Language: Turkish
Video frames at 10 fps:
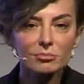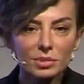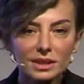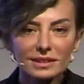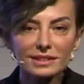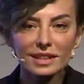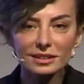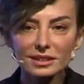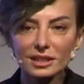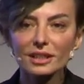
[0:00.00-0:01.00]
biz
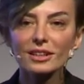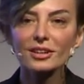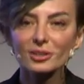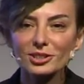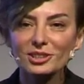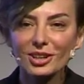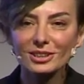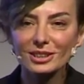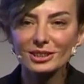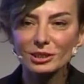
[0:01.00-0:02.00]
eski
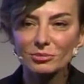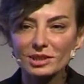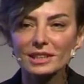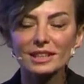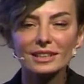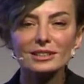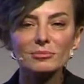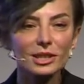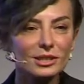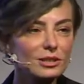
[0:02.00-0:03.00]
alışkanlıklarımızla
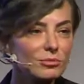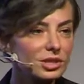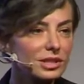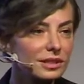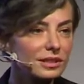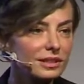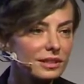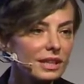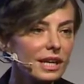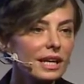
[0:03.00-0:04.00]
eğitim gelişim
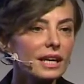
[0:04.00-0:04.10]
içerikleri